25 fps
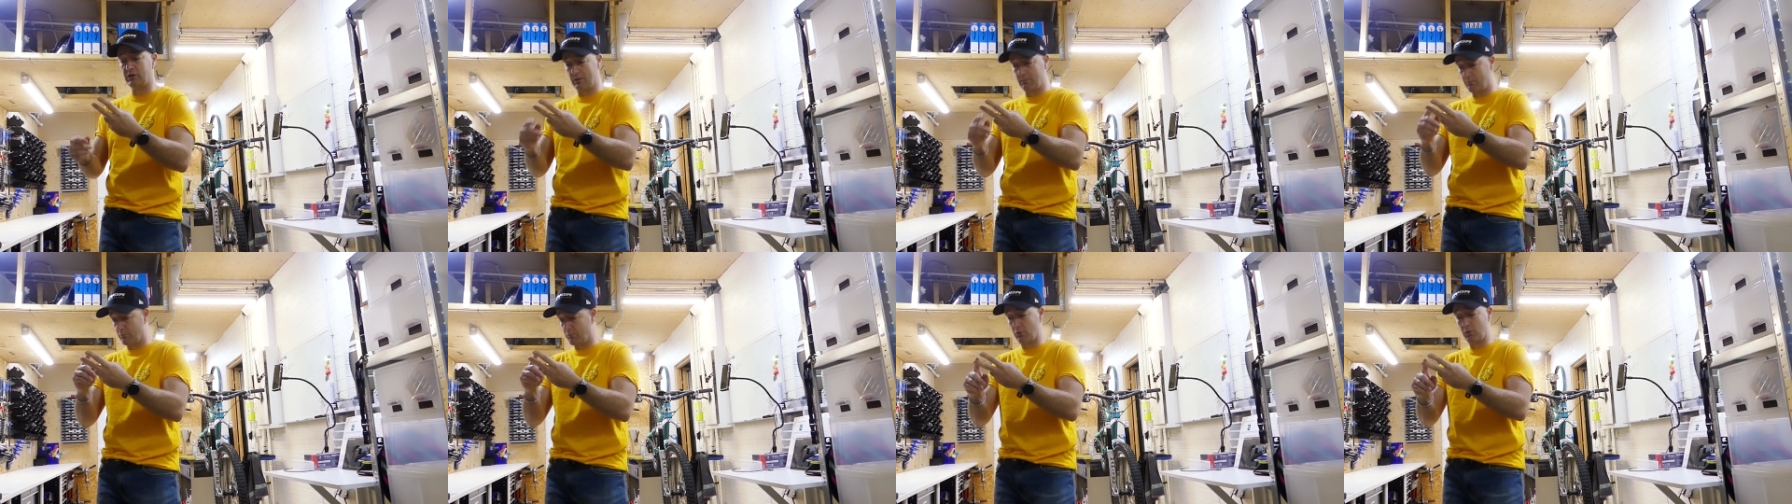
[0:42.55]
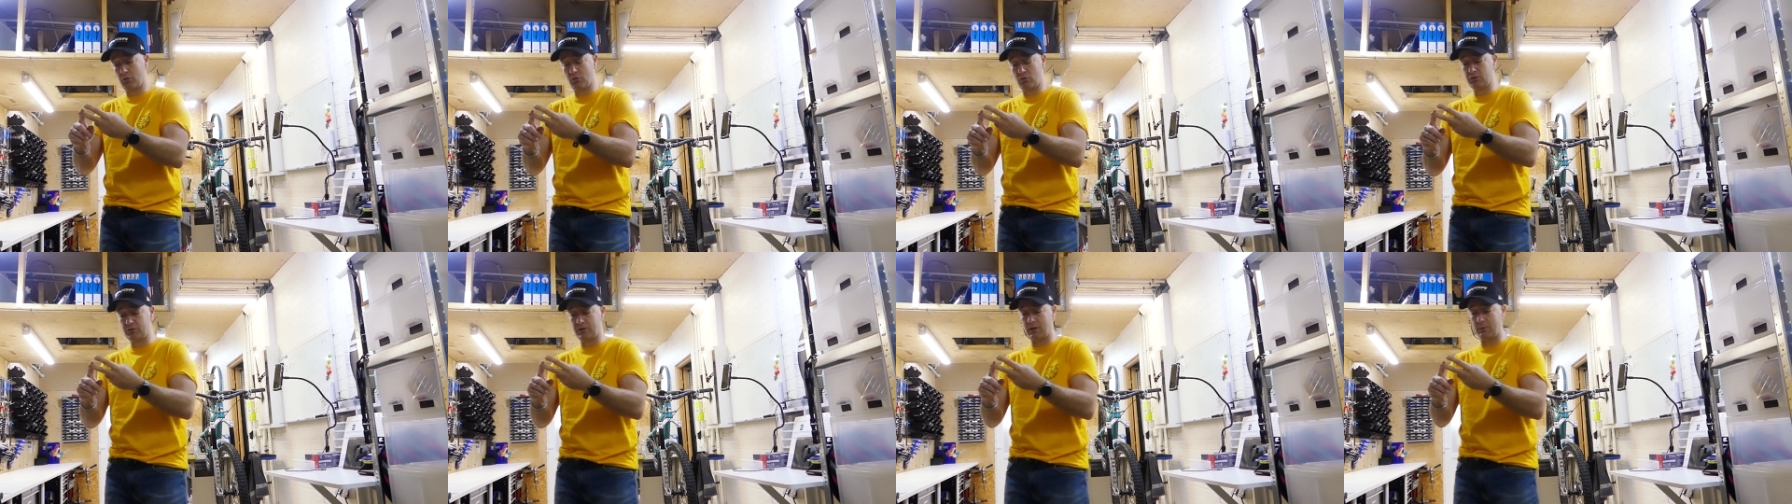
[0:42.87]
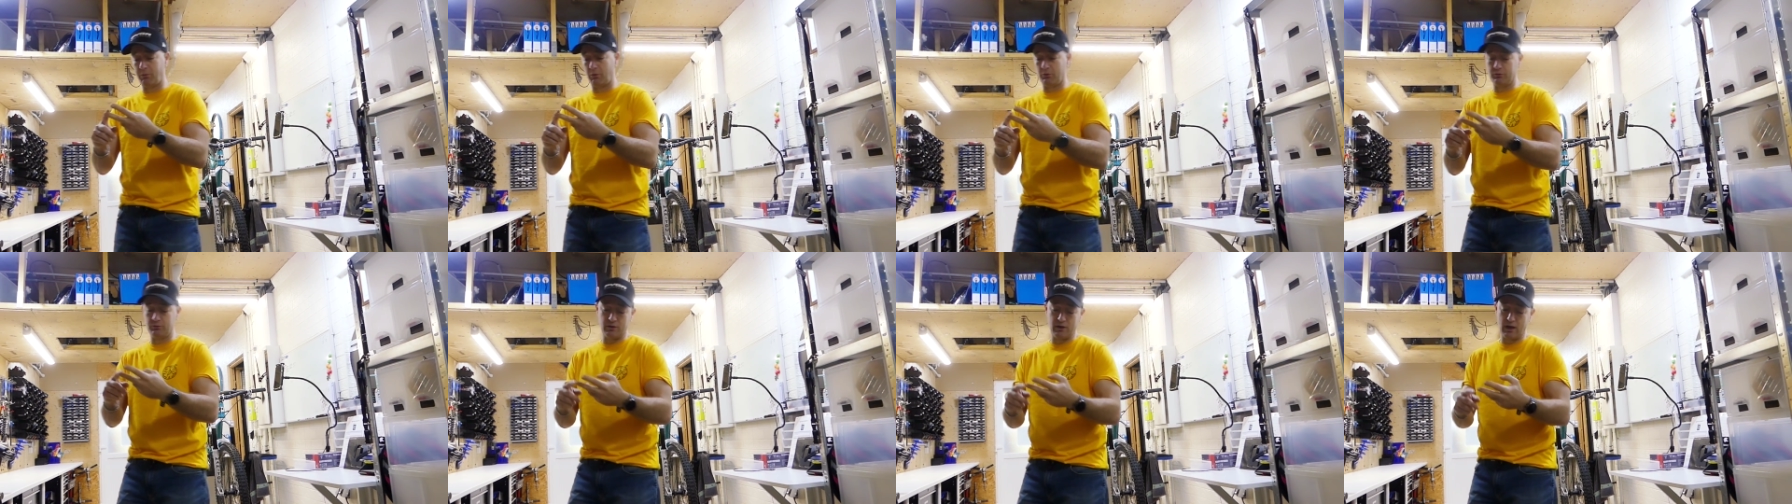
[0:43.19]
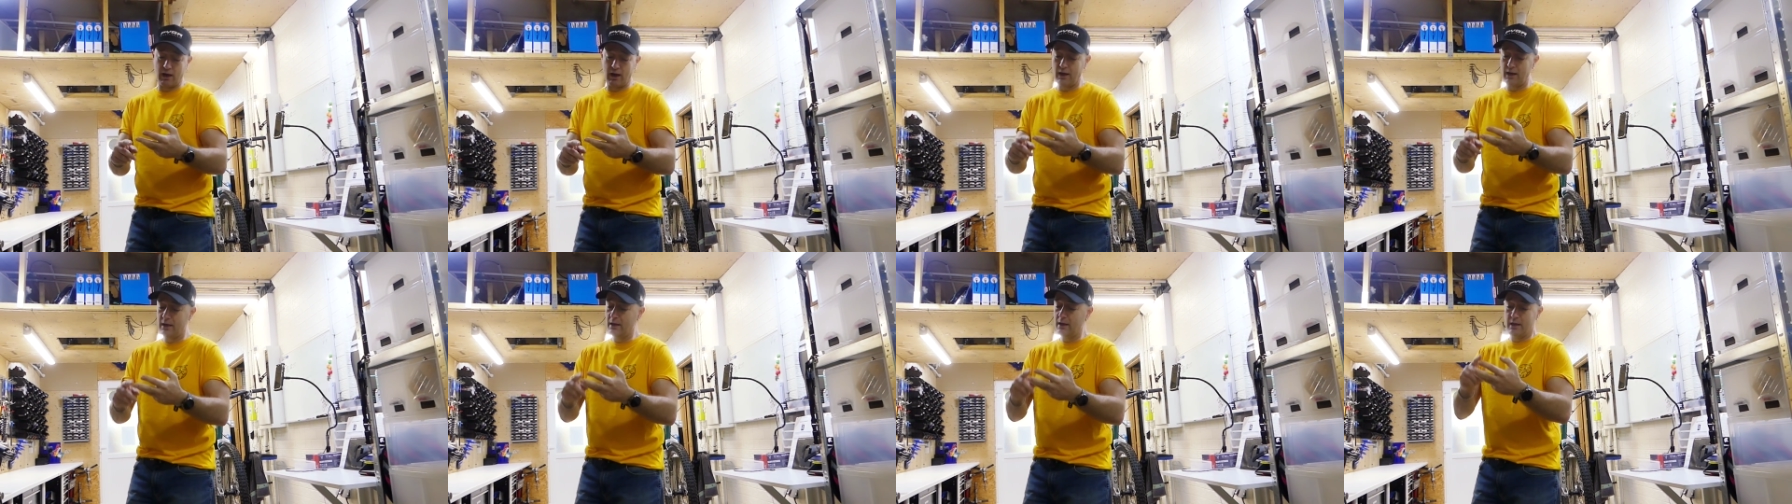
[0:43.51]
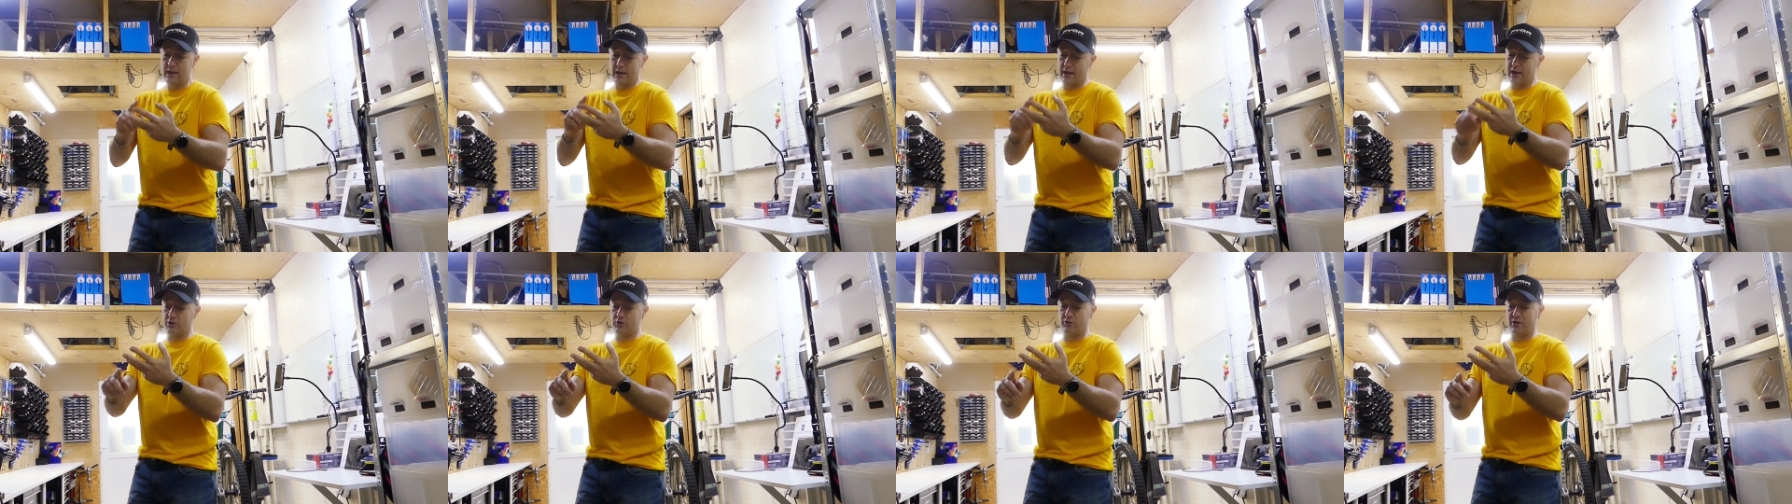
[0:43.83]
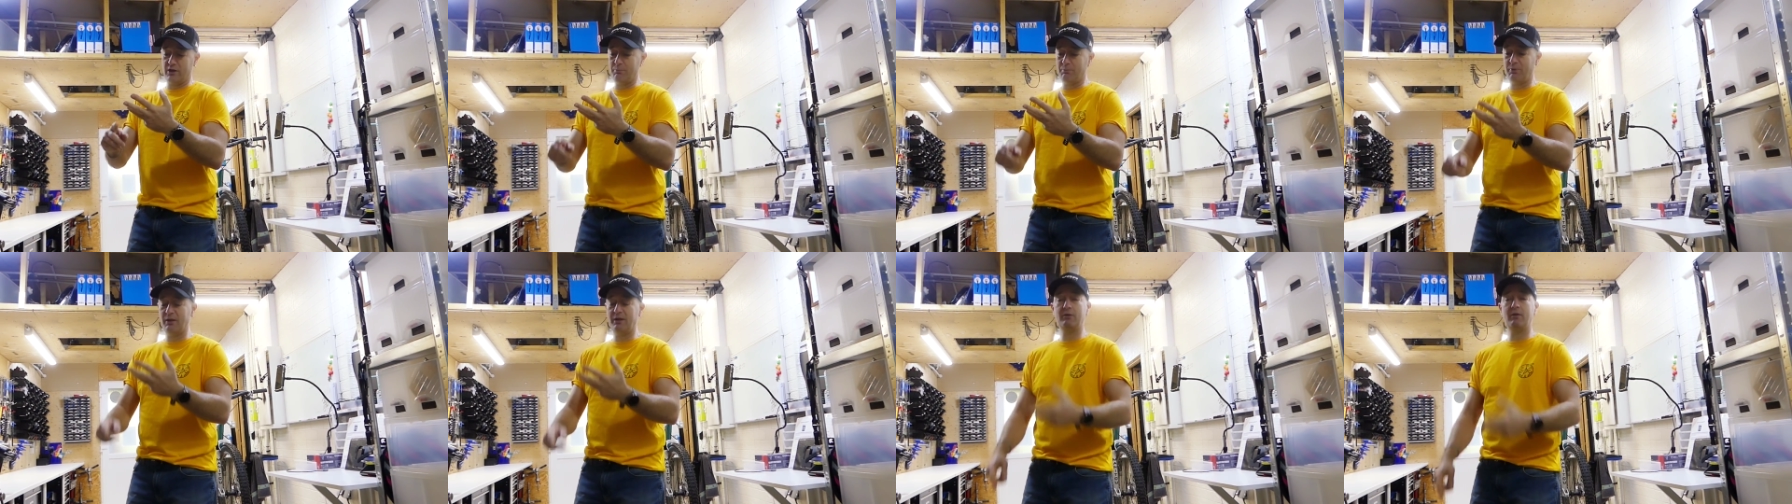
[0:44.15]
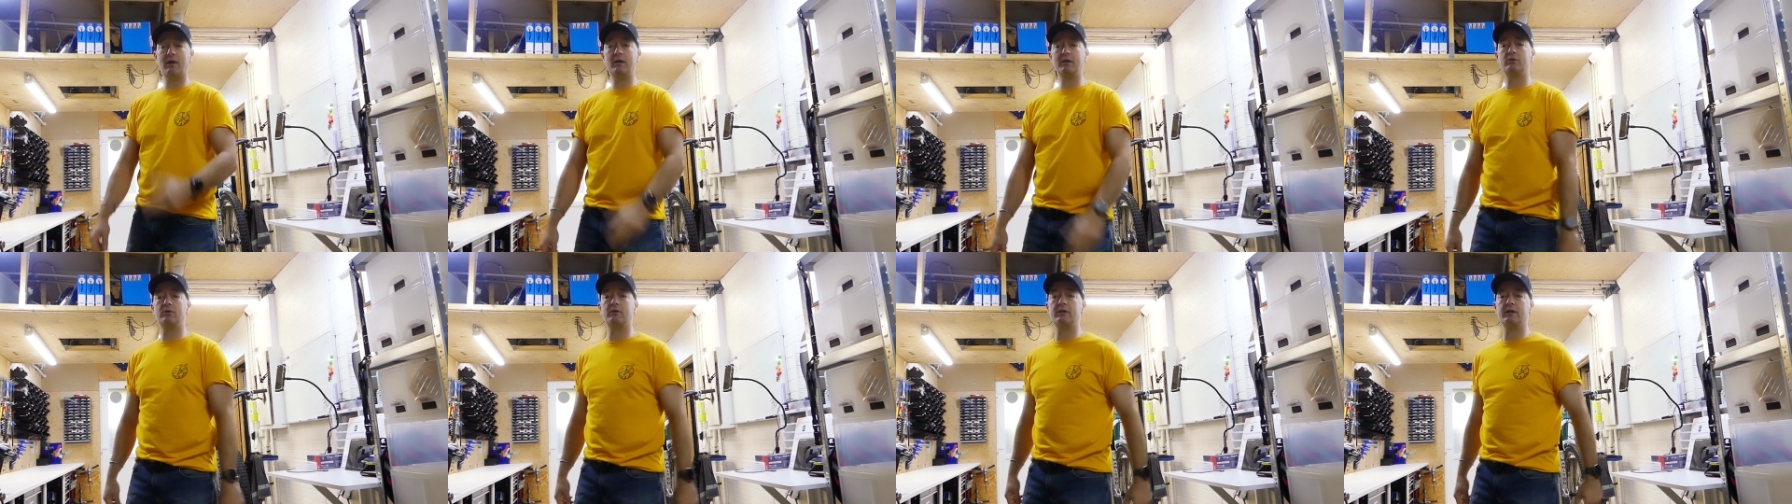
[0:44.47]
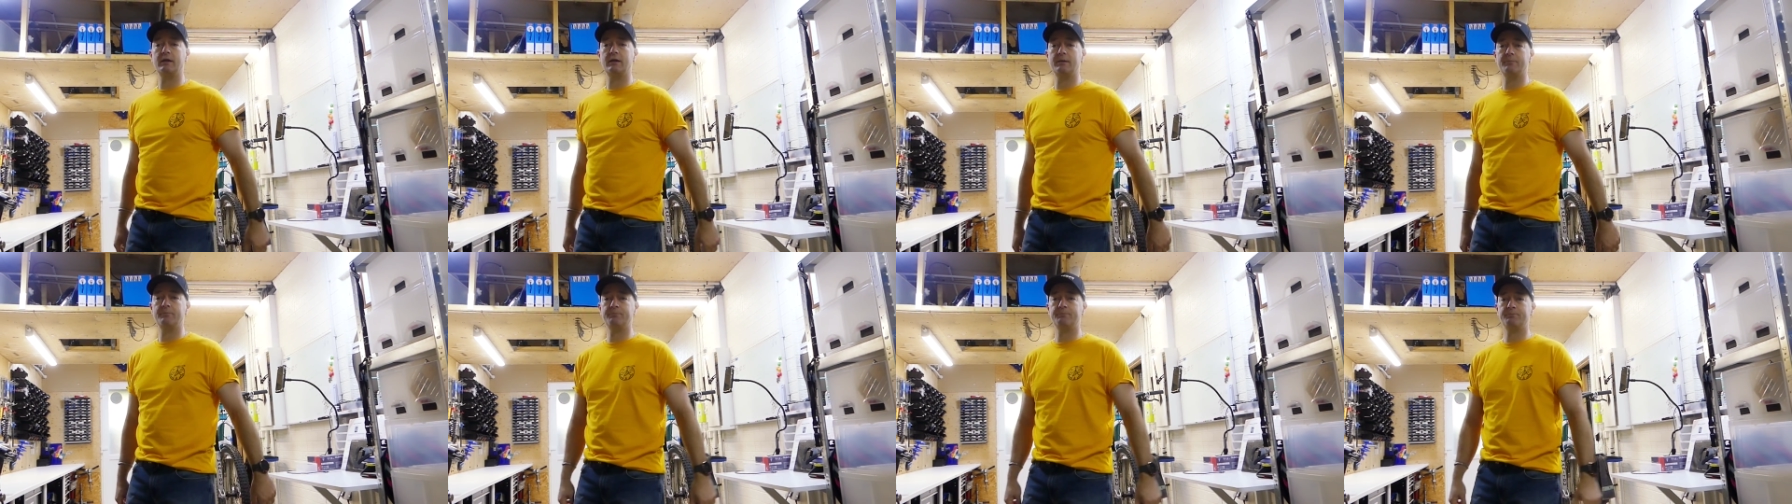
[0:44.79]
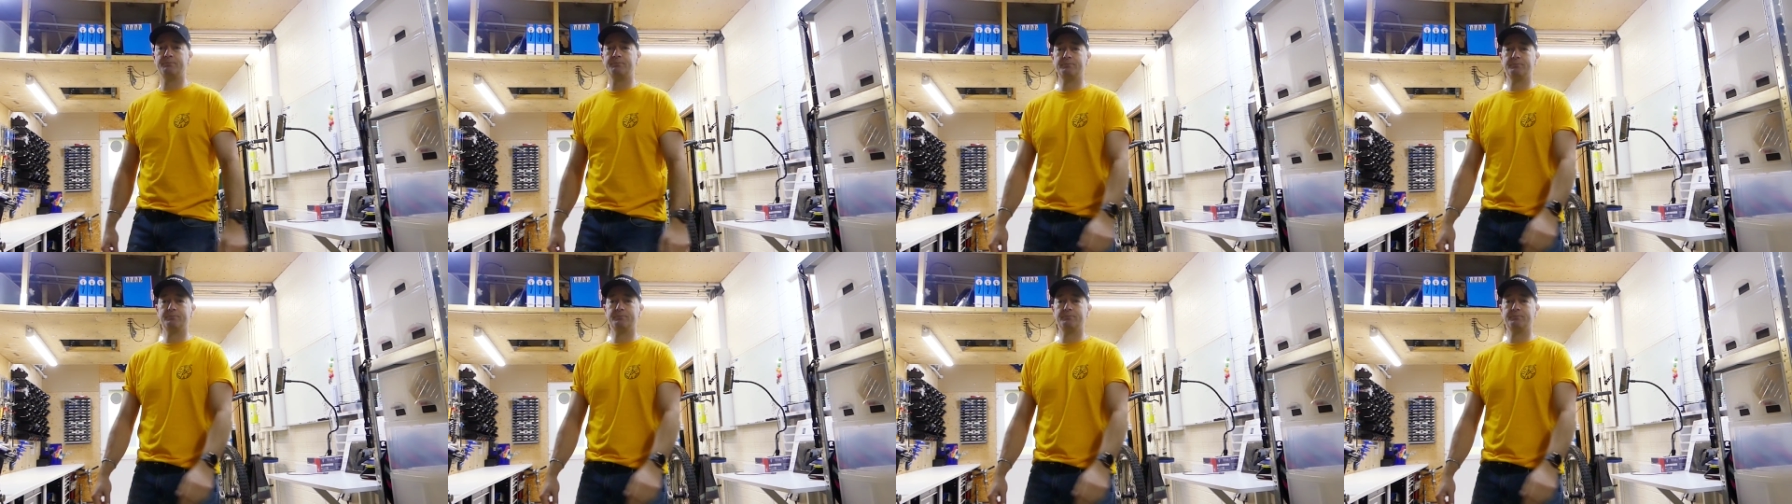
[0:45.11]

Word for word: j'aime beaucoup ces produits-là, et j'en ai plein dans l'atelier.